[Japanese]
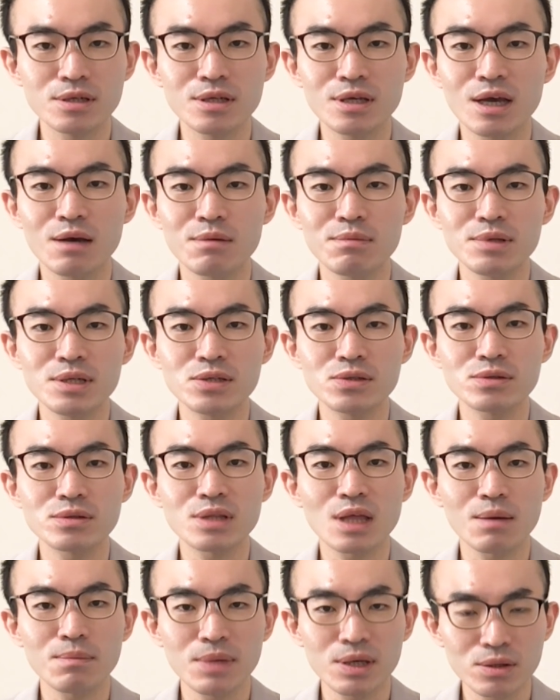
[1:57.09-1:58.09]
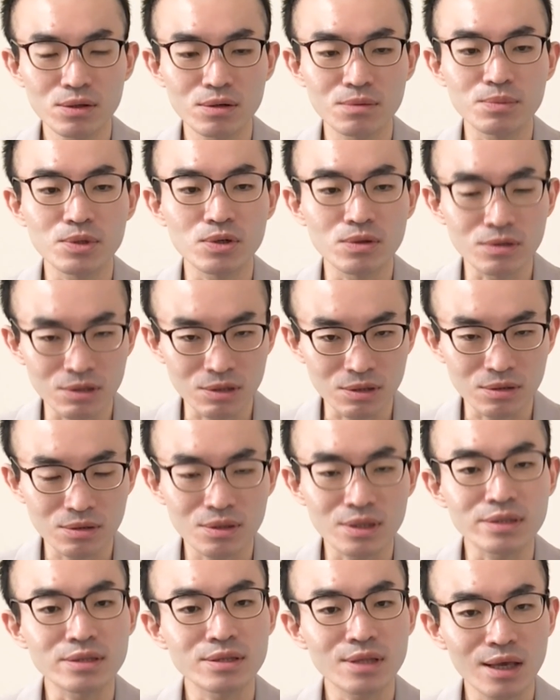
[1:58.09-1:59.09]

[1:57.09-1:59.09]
リハビリのための病院です